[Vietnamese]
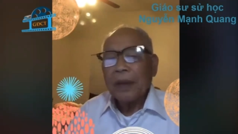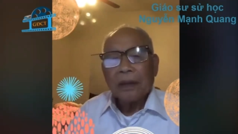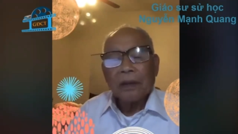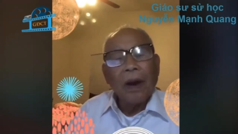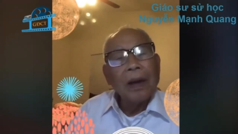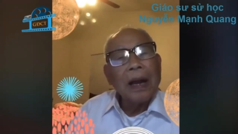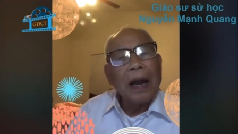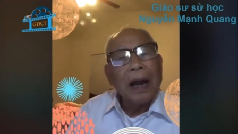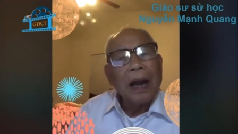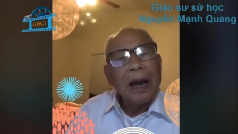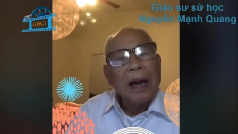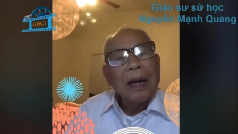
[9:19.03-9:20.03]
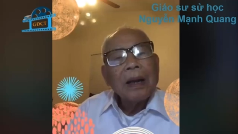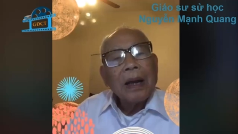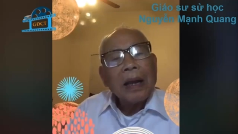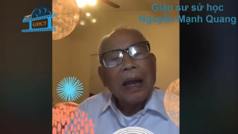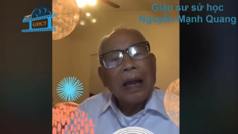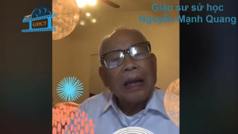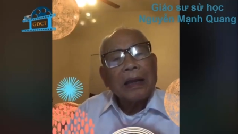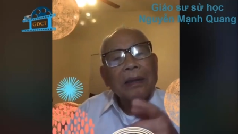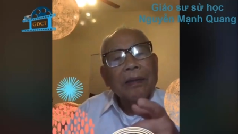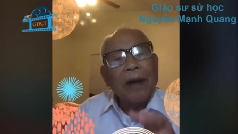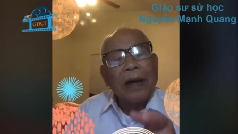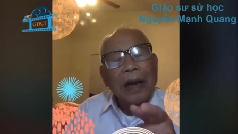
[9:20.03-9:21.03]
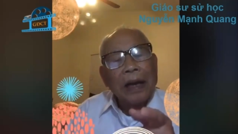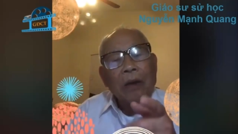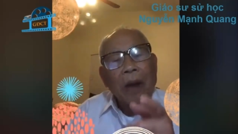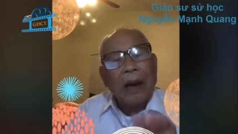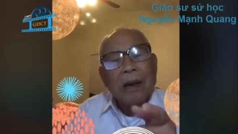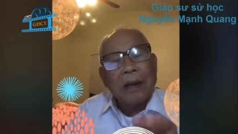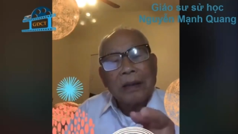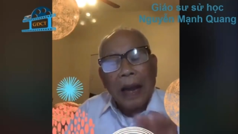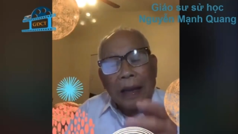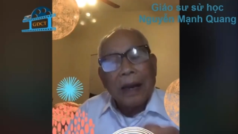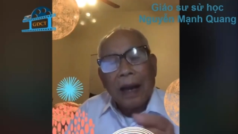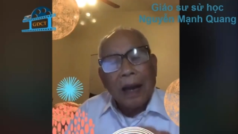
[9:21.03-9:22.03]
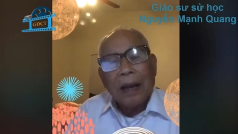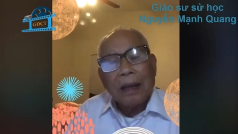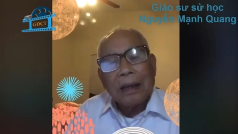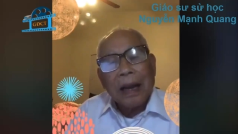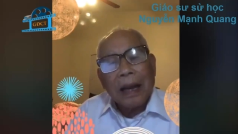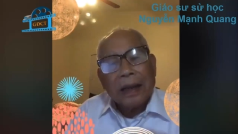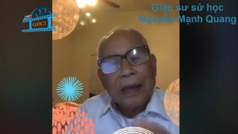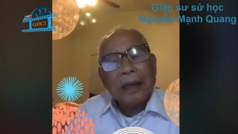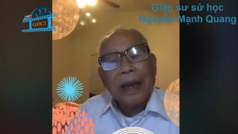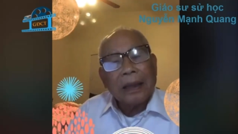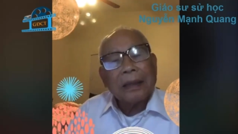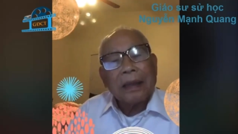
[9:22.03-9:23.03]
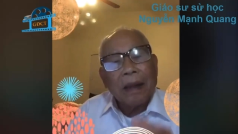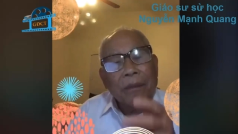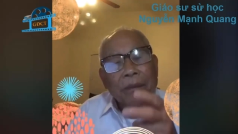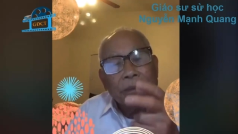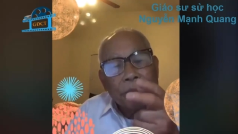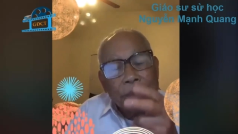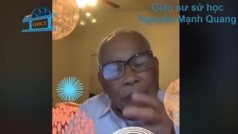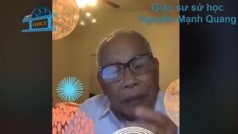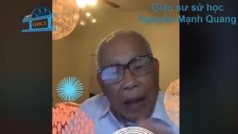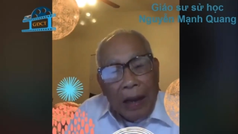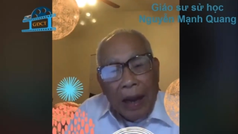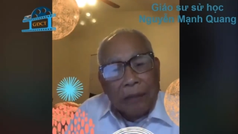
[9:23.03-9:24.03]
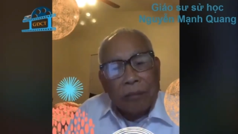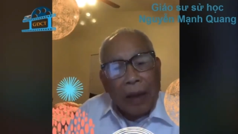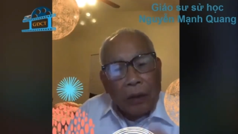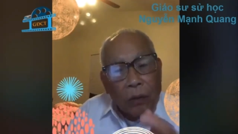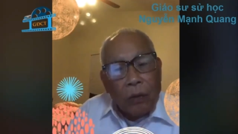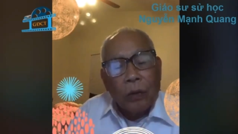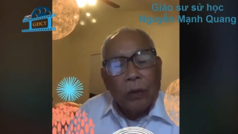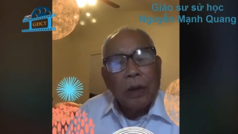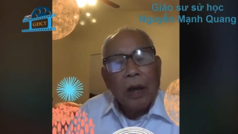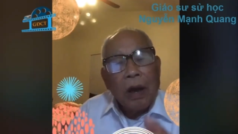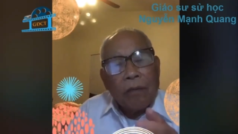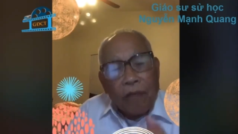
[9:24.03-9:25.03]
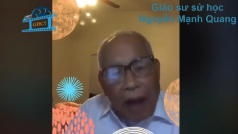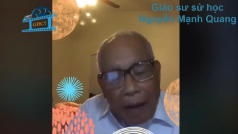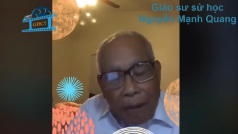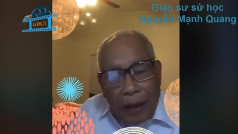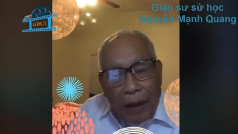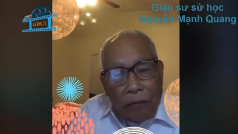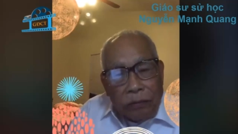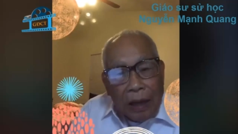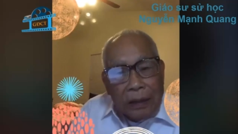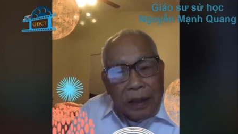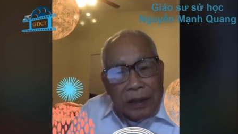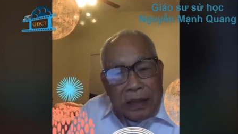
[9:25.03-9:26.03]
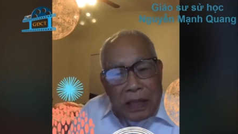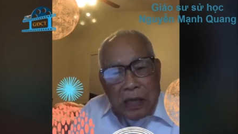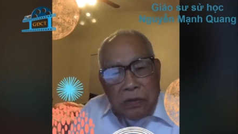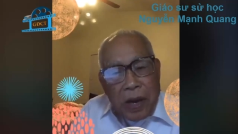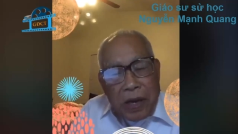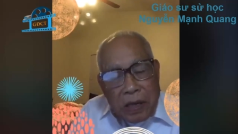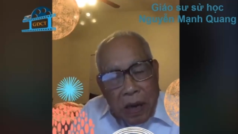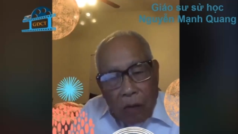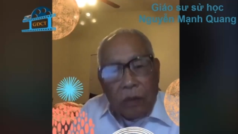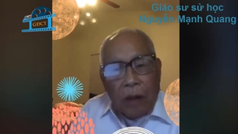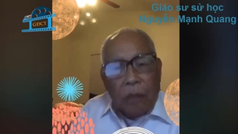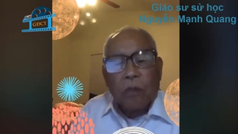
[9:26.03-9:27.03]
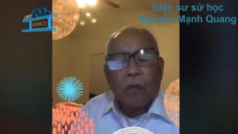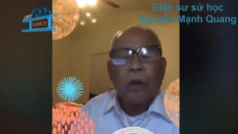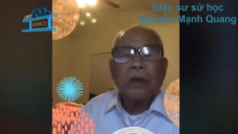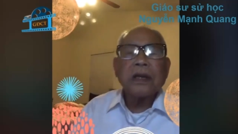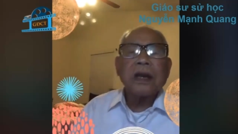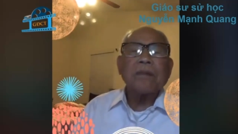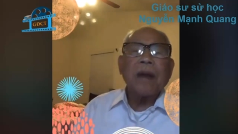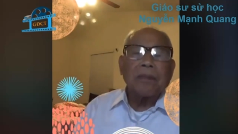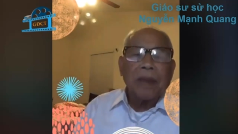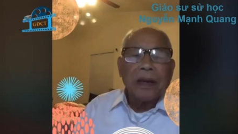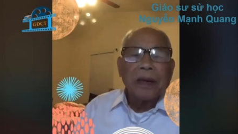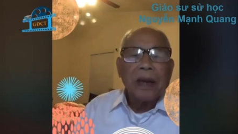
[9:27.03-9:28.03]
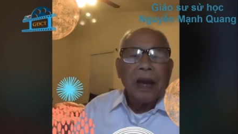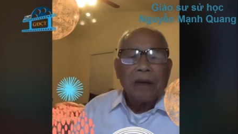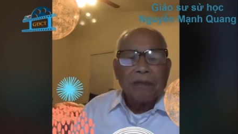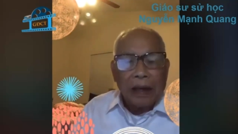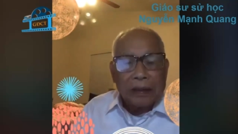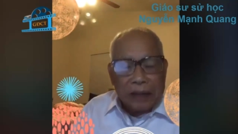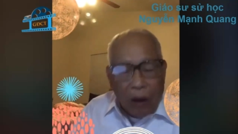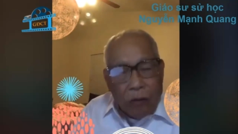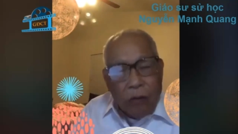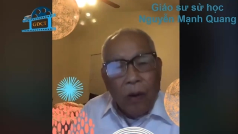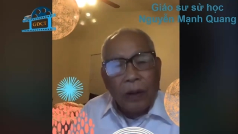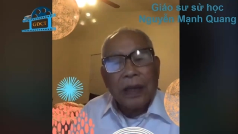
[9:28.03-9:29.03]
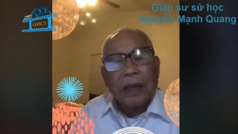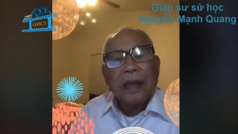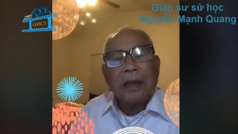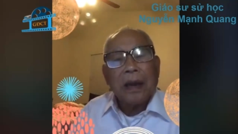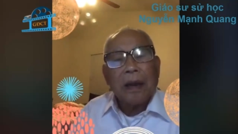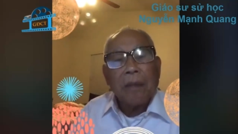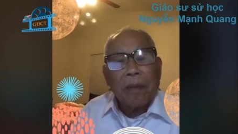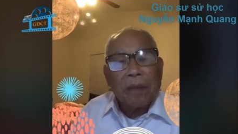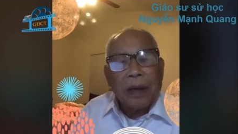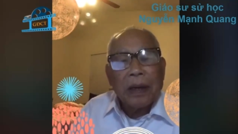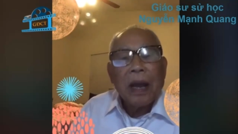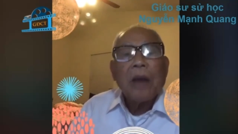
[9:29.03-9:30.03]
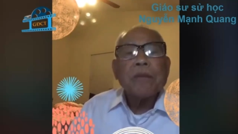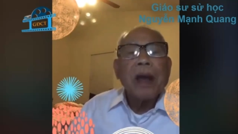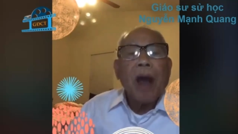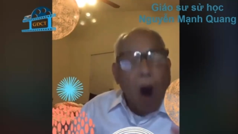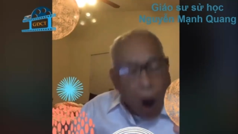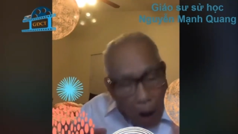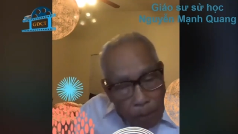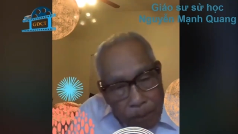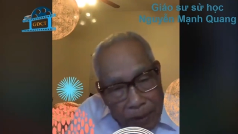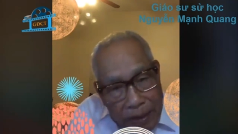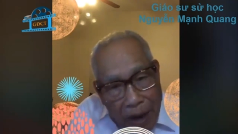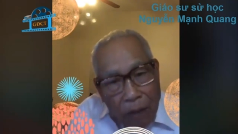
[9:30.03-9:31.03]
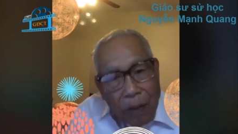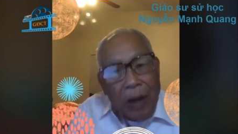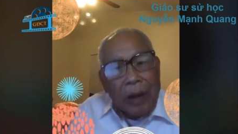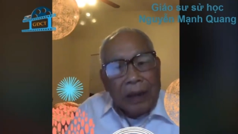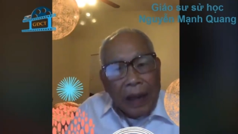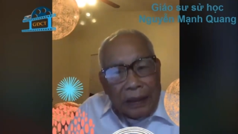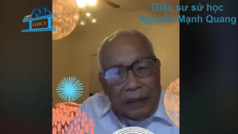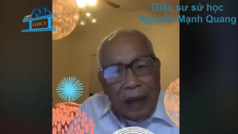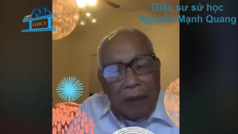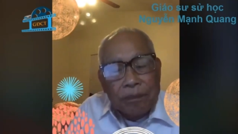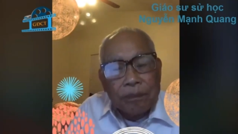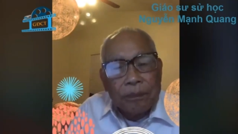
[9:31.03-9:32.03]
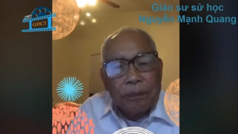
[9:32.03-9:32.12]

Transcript: Đó là cái như vậy là cái hòa ước này đó là ký kết là thằng Anh phải rút lui và phải công nhận cái chính quyền độc lập của nhân dân Bắc Mỹ, và sau đó thì nhân dân Bắc Mỹ mới họp với nhau thành lập,